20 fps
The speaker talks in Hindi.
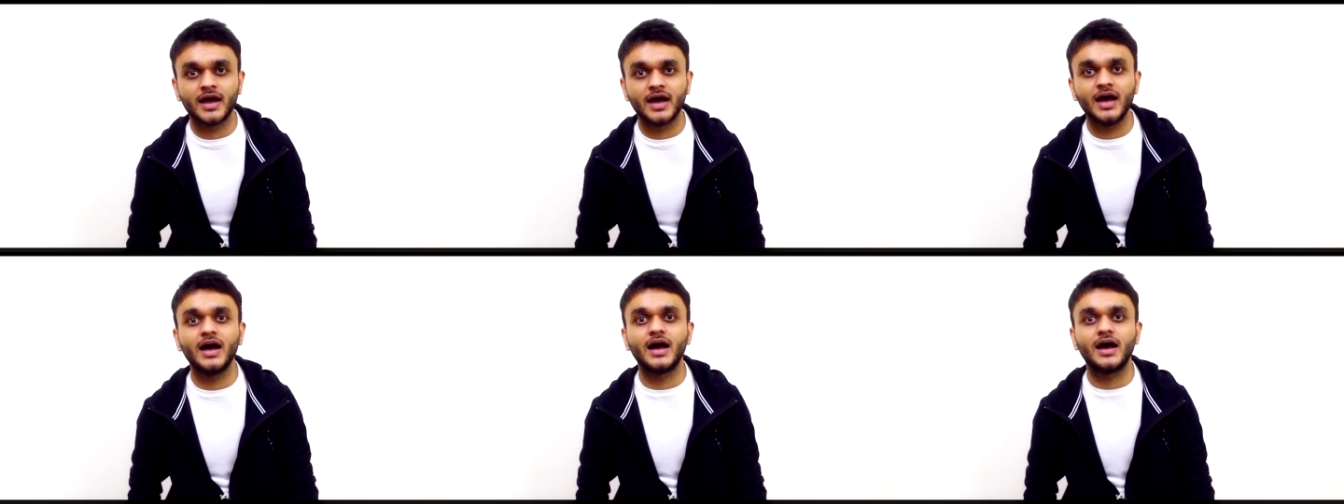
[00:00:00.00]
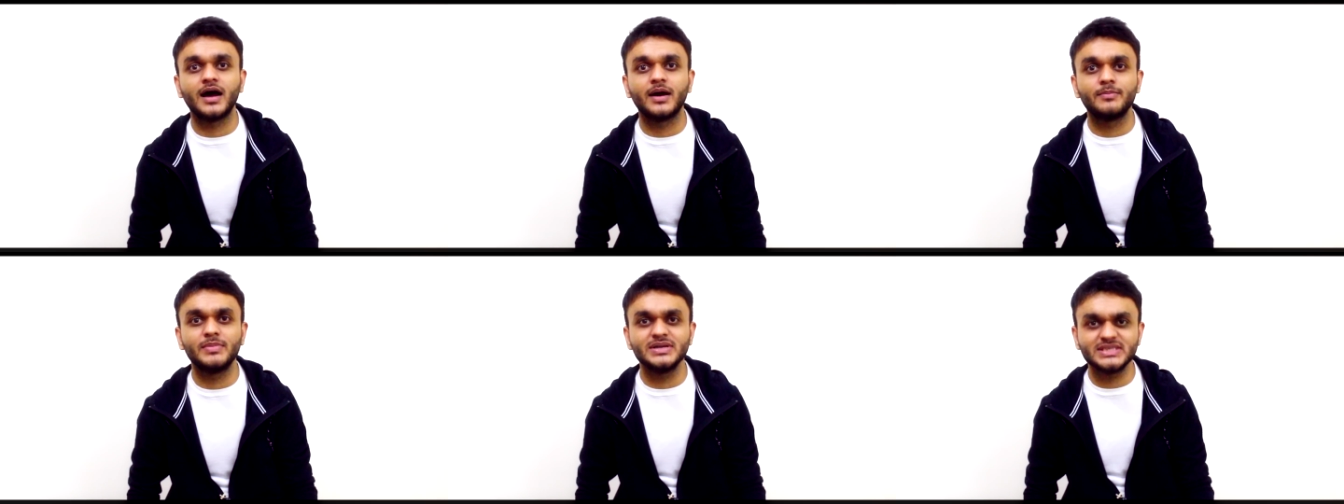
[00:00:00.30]

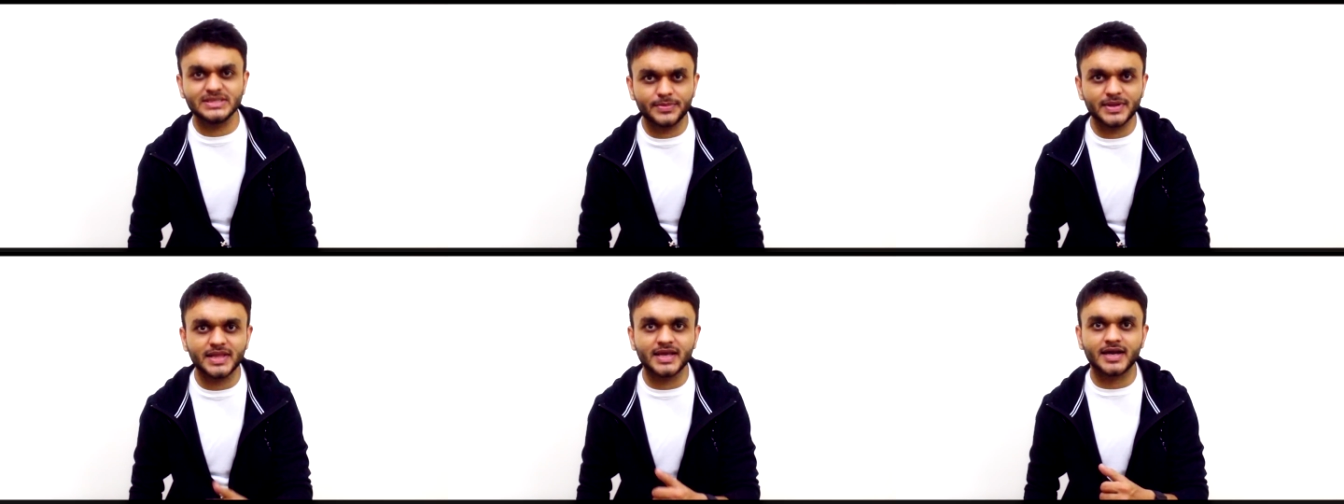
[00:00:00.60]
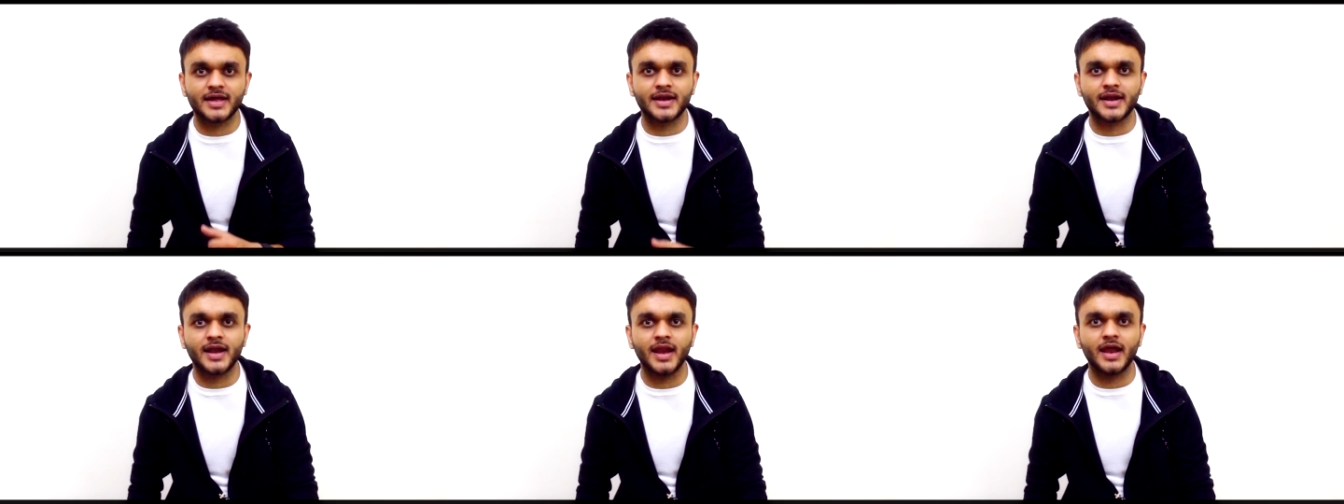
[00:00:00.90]
हाँ बच्चे पैदा
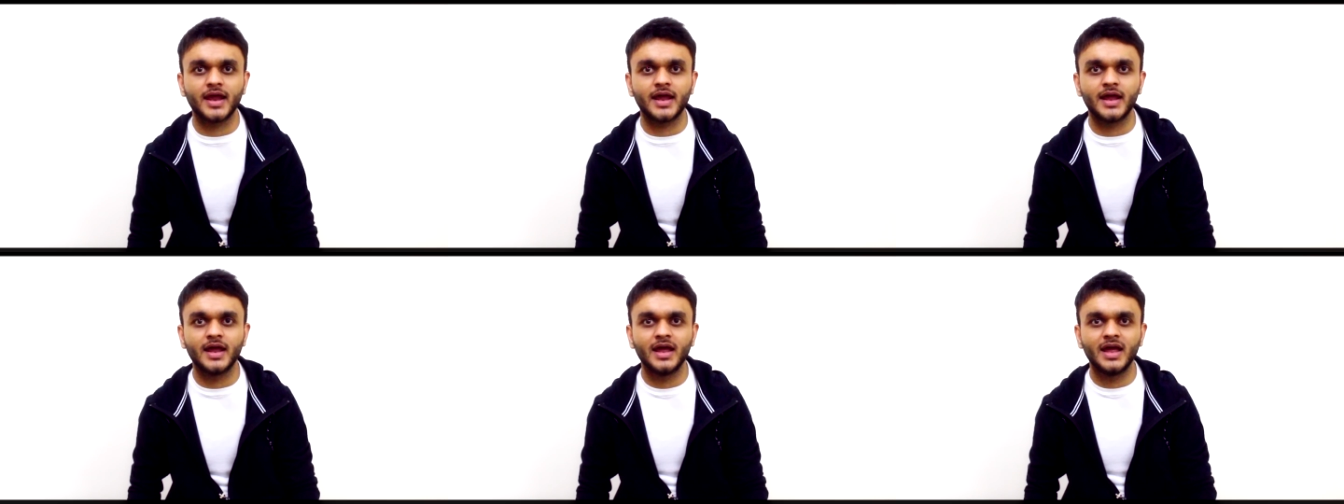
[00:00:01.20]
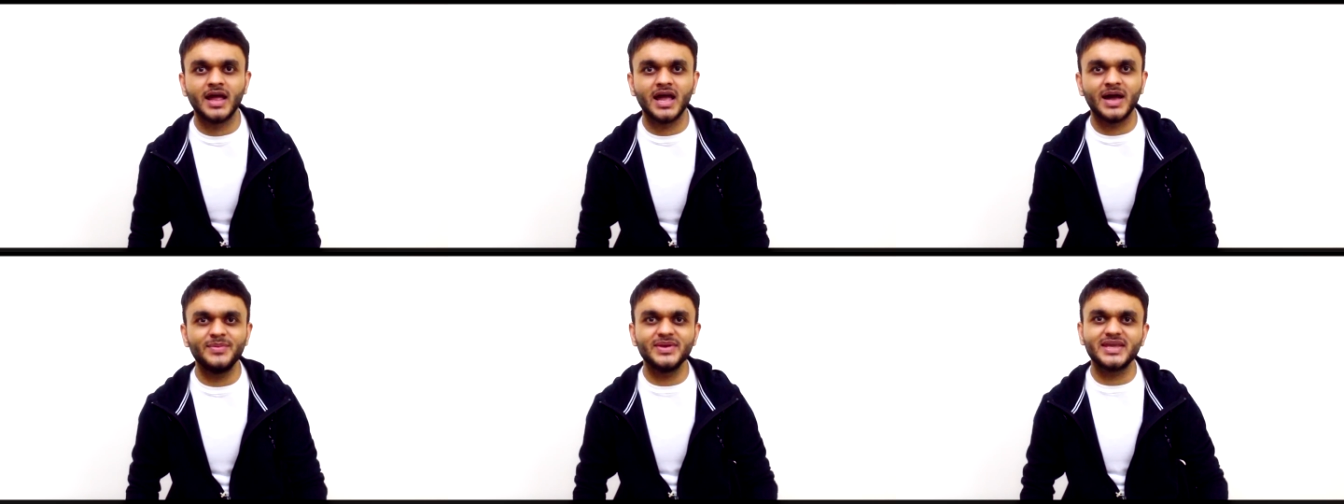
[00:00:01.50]
करना है
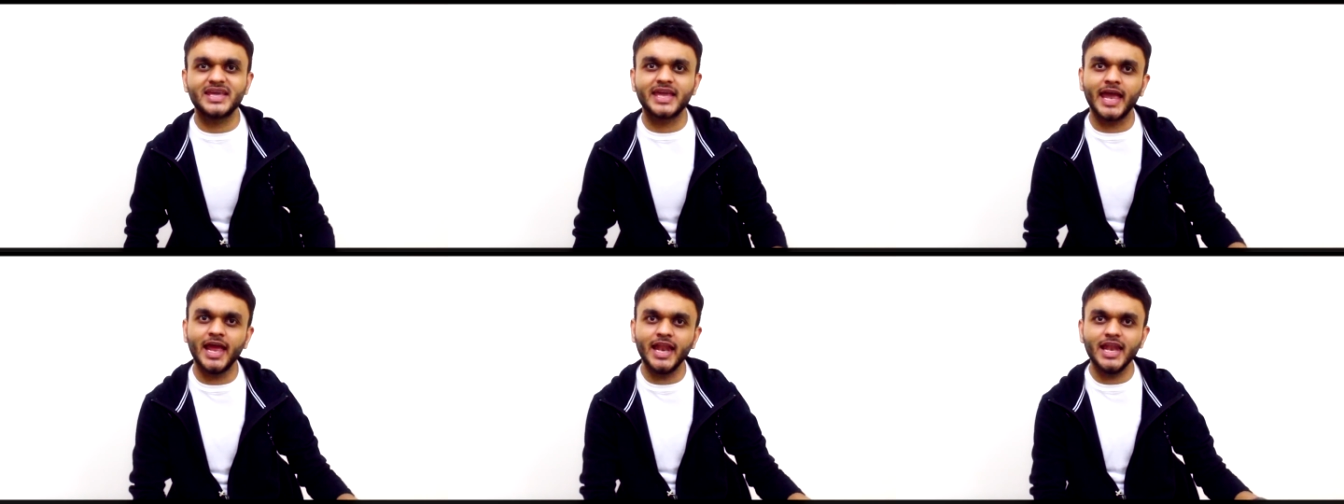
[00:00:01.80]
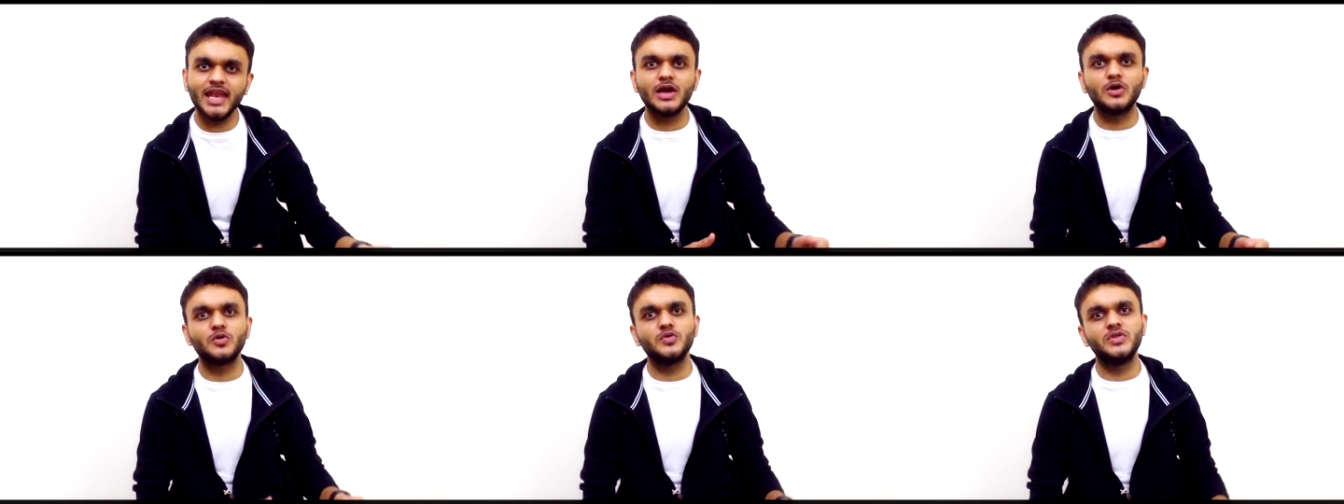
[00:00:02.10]
अभी
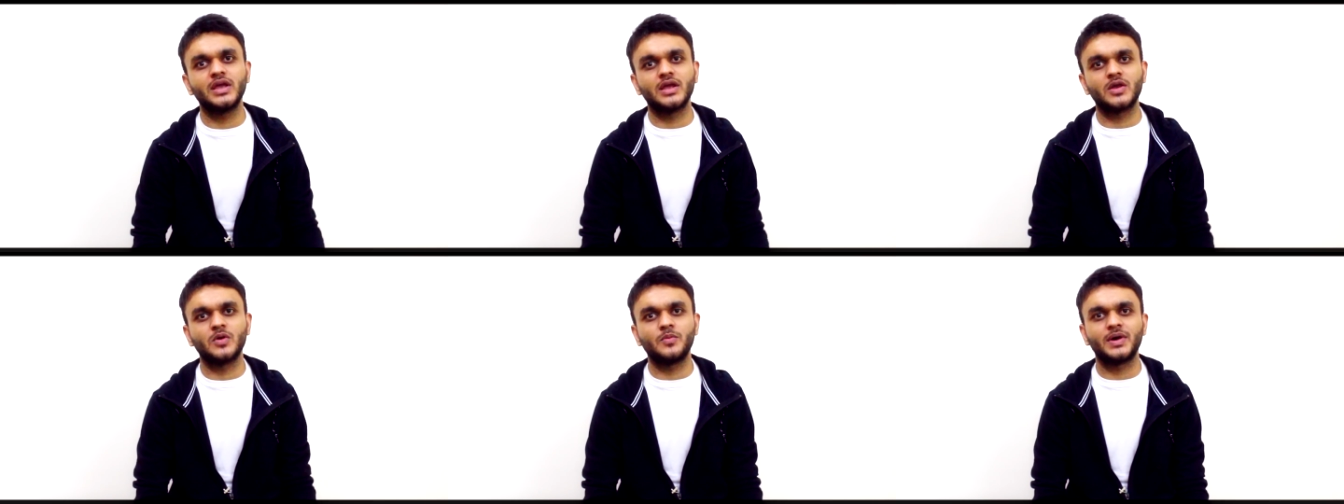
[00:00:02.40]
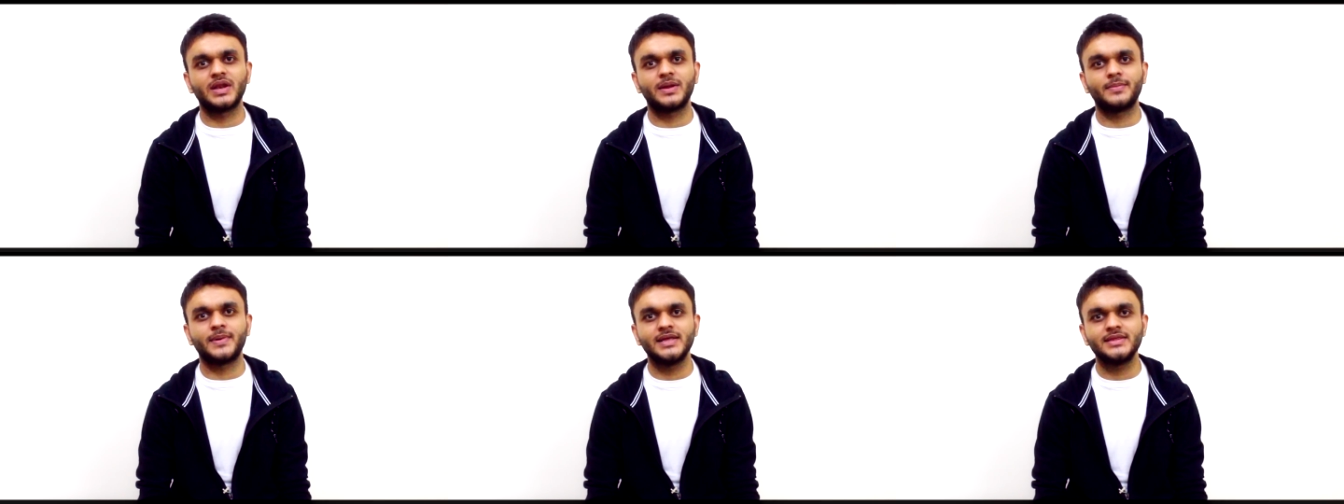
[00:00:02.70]
खेलने कूदने की
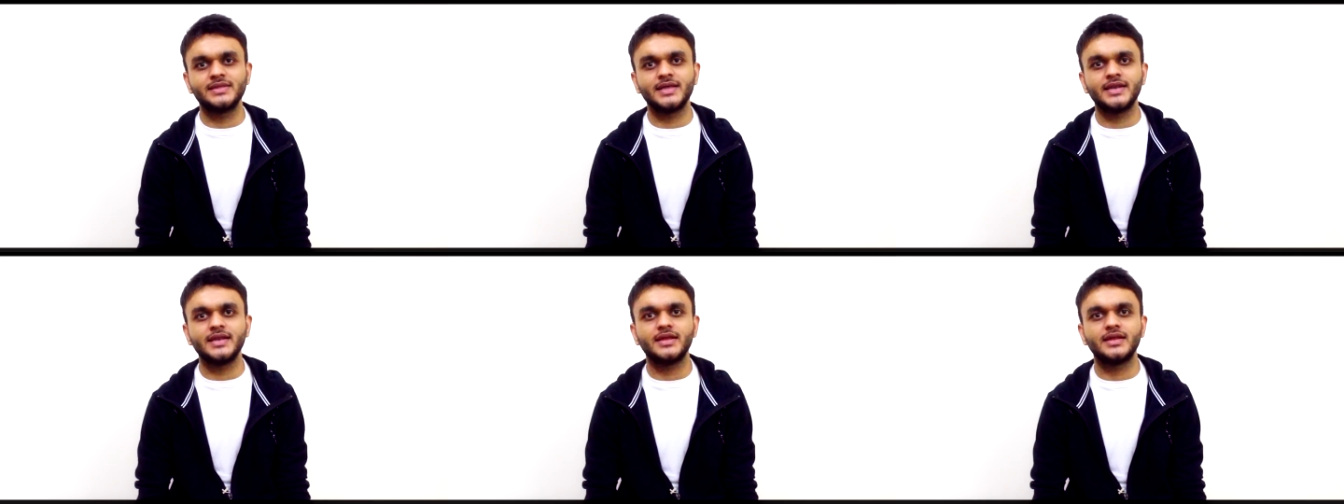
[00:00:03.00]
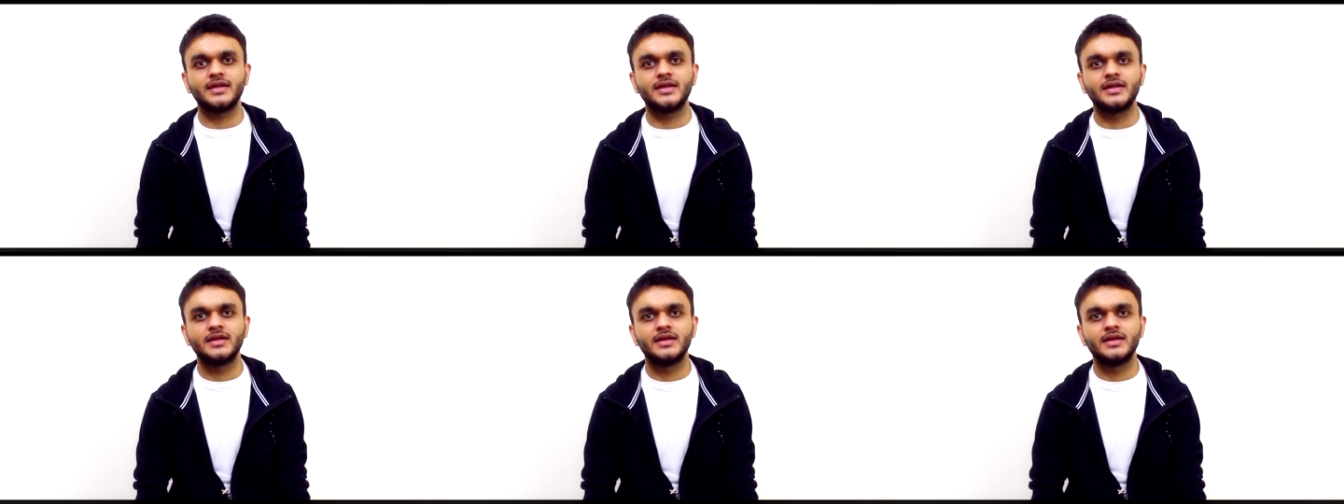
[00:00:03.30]
उम्र है भाई तेरी